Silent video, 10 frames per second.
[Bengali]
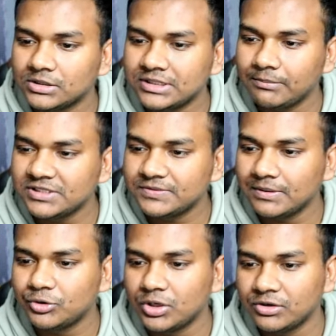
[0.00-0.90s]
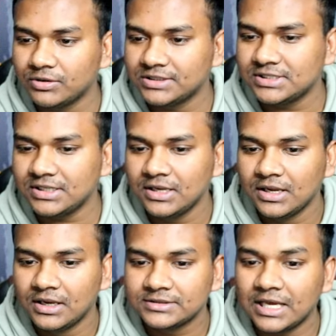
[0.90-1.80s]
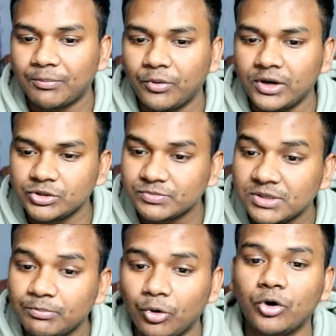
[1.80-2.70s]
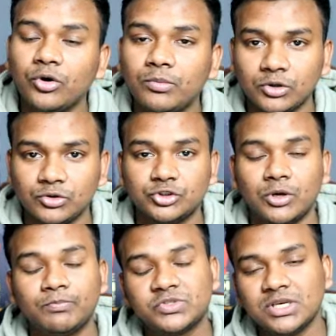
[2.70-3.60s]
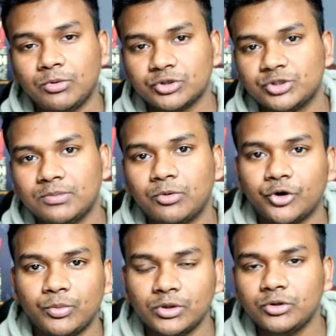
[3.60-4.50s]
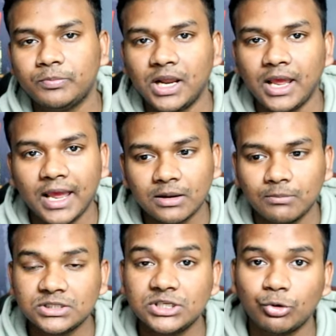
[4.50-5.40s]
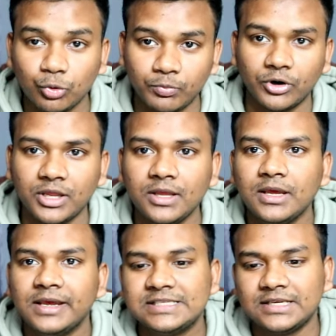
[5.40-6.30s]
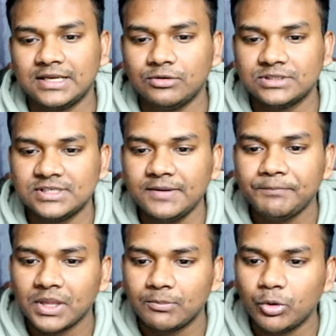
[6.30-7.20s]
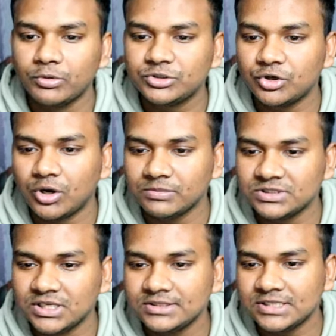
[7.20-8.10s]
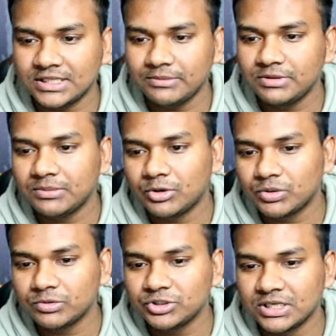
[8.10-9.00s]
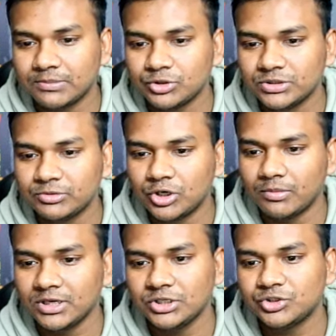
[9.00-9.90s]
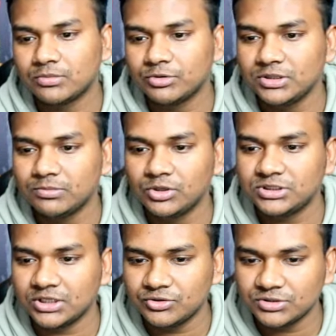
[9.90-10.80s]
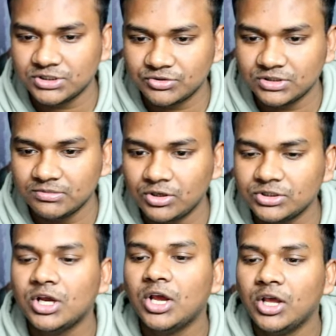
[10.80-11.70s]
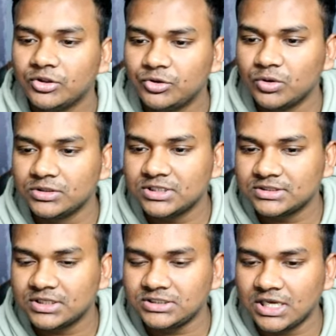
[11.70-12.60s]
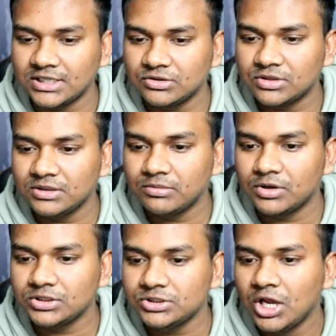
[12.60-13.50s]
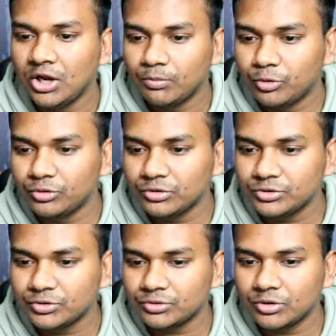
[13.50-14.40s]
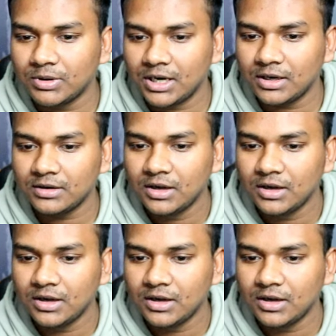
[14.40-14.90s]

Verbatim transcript: ছাব্বিশ ফেব্রুয়ারি রয়েছে তারপরে সবচেয়ে বড় বন্ধ সবচেয়ে বছরের বড় বন্ধ প্রায় এক মাসের উপরে সেটা হচ্ছে পবিত্র রমজান জাতির পিতা বঙ্গবন্ধু শেখ মুজিবুর রহমানের জন্মদিবস জাতীয় শিশু দিবস দোলযাত্রা স্বাধীনতা দিবস পূর্ণ শুক্রবার